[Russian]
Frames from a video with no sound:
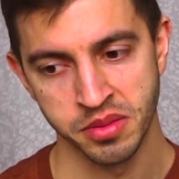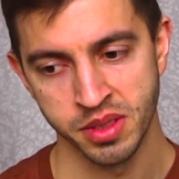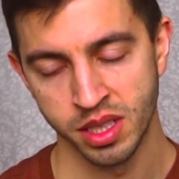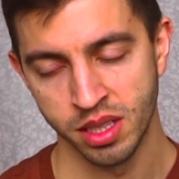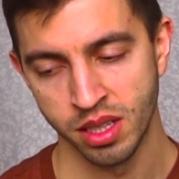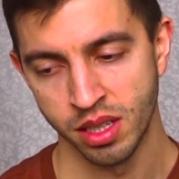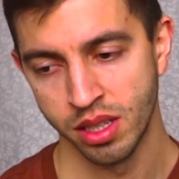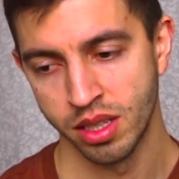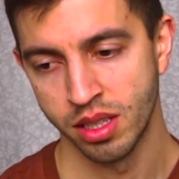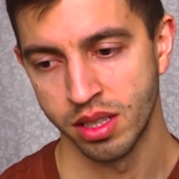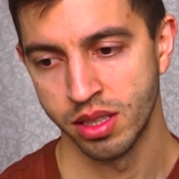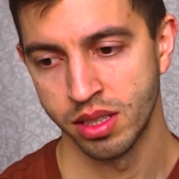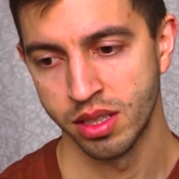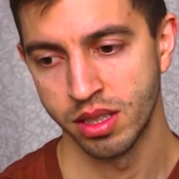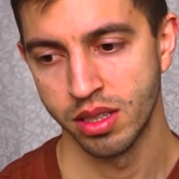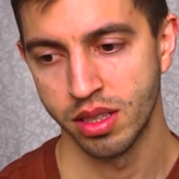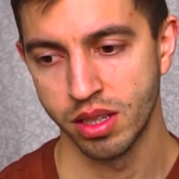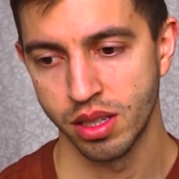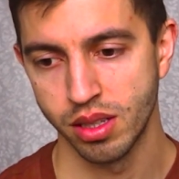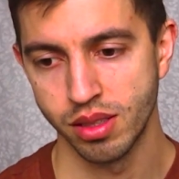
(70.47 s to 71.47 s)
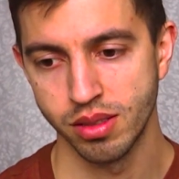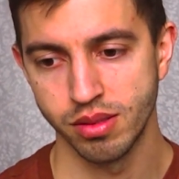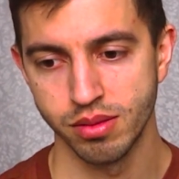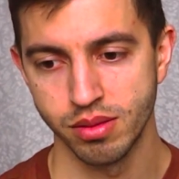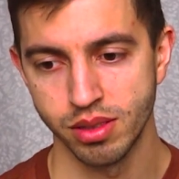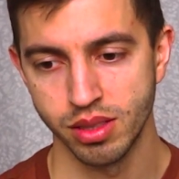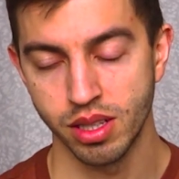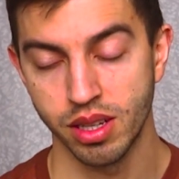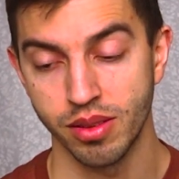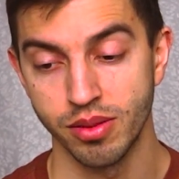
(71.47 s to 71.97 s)
продолжать выступать?
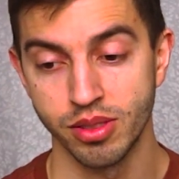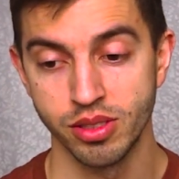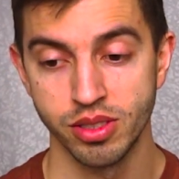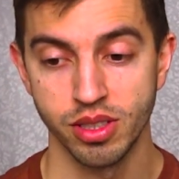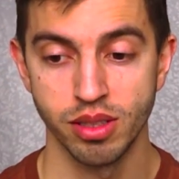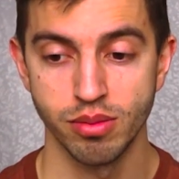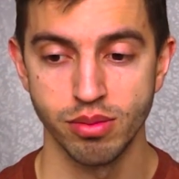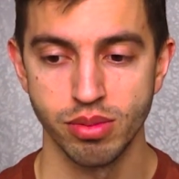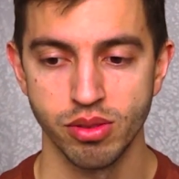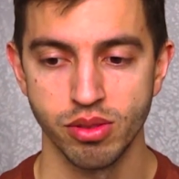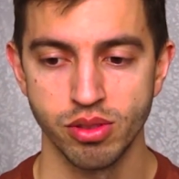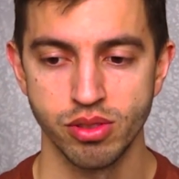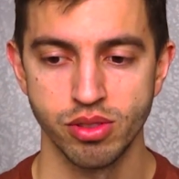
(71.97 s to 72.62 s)
Да, вначале было